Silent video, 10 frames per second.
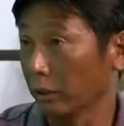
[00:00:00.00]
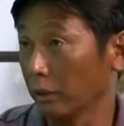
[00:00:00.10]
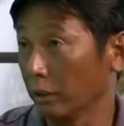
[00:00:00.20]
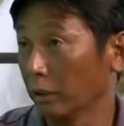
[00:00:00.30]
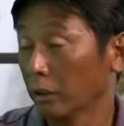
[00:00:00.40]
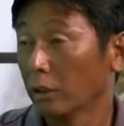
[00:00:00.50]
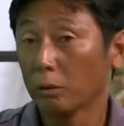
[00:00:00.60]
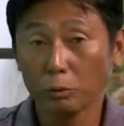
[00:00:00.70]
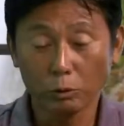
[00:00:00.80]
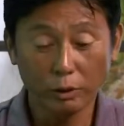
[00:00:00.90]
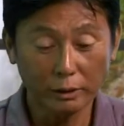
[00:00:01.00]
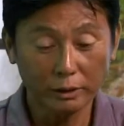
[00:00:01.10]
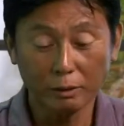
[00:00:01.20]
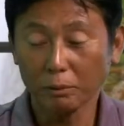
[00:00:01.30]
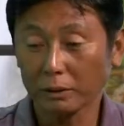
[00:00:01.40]
たり、でもそういう安
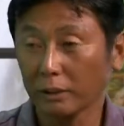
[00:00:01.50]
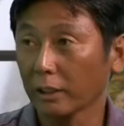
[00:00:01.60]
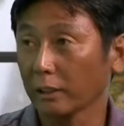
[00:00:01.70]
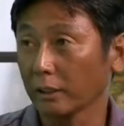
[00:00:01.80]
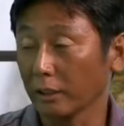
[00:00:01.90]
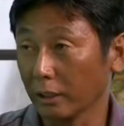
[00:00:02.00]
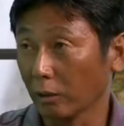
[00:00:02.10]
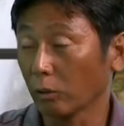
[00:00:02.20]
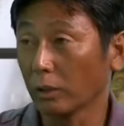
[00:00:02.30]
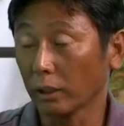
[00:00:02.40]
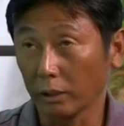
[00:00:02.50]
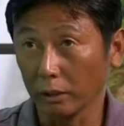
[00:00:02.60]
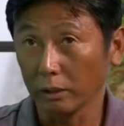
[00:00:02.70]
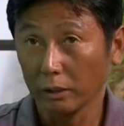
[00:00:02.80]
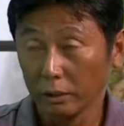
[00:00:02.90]
全な場所がなかったり学校なんかで
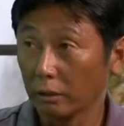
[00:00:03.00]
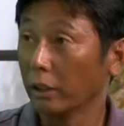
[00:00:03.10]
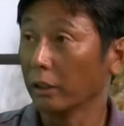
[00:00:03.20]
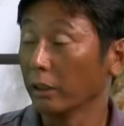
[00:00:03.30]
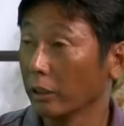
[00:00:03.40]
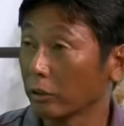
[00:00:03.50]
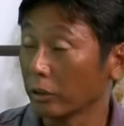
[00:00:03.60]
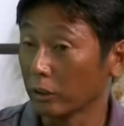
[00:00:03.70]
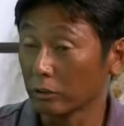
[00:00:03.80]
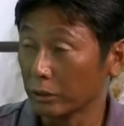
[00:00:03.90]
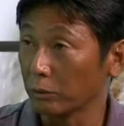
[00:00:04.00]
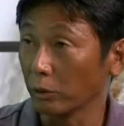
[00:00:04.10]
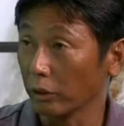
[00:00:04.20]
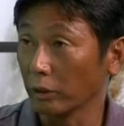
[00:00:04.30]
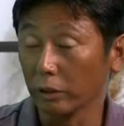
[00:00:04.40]
ね、ねエネルギーグリーフの
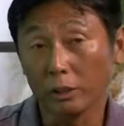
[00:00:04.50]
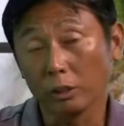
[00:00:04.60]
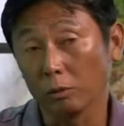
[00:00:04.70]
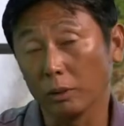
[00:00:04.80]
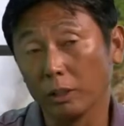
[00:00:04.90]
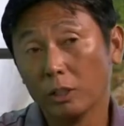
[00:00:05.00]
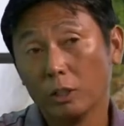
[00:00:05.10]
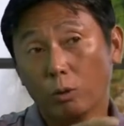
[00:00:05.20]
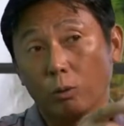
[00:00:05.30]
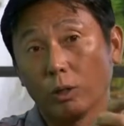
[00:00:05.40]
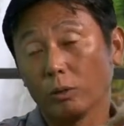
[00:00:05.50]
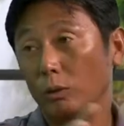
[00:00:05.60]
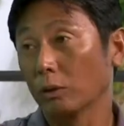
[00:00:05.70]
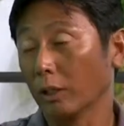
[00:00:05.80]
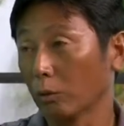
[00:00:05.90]
エネルギー例えば他
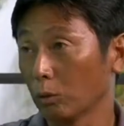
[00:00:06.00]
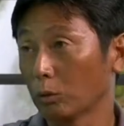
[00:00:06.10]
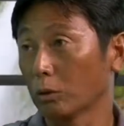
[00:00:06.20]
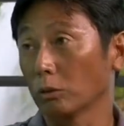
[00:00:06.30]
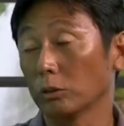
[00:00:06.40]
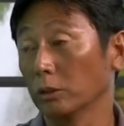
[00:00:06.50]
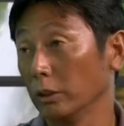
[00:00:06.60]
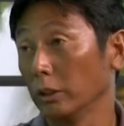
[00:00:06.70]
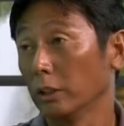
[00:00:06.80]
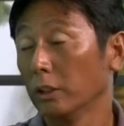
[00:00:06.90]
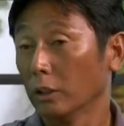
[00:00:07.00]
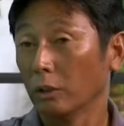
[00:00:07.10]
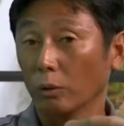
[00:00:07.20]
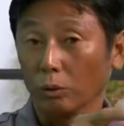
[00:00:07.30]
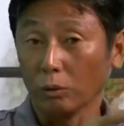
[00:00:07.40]
の学校来る途中に
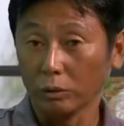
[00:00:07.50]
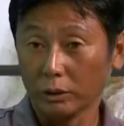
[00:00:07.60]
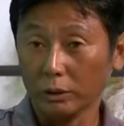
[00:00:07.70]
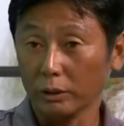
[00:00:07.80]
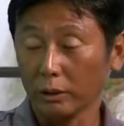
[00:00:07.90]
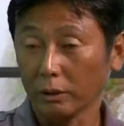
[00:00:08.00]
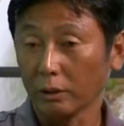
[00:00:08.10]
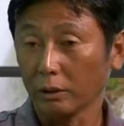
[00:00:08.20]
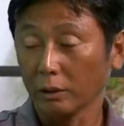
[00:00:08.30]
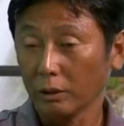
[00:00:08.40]
死んじゃった